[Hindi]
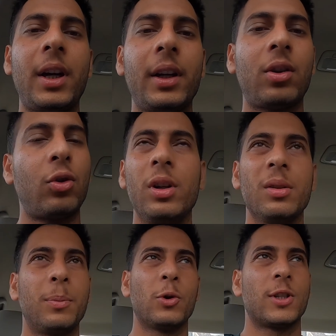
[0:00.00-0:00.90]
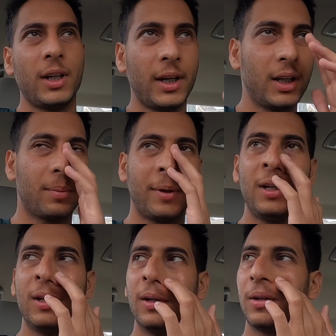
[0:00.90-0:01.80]
या इधर कोई भी पोस्ट नहीं आई है
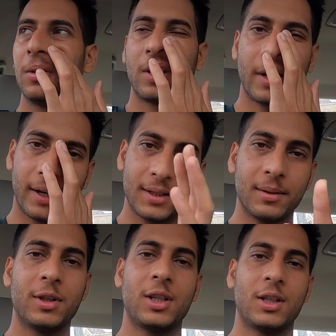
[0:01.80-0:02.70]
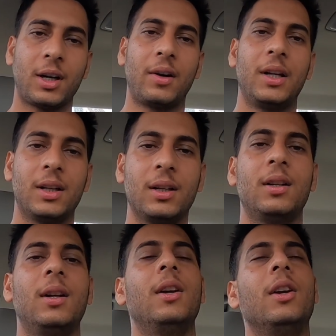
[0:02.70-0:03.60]
अपनी क्योंकि एड्रेस हमने चेंज करा लिया था
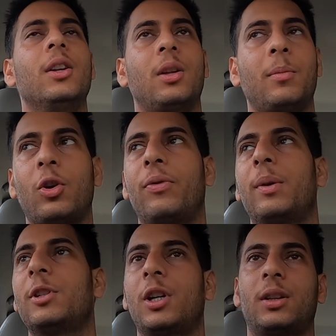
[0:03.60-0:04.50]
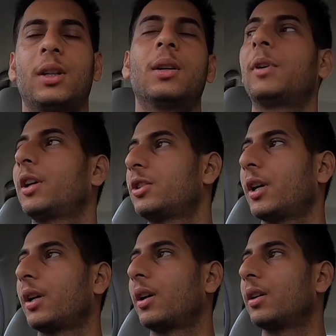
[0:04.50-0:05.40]
तो मेरे को फिर भी शक था मैं क्या
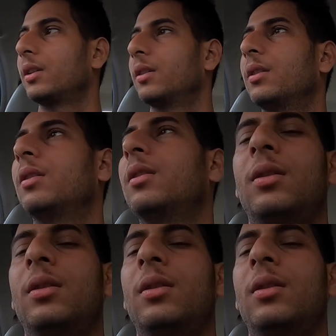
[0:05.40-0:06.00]
चेक कर लेते हैं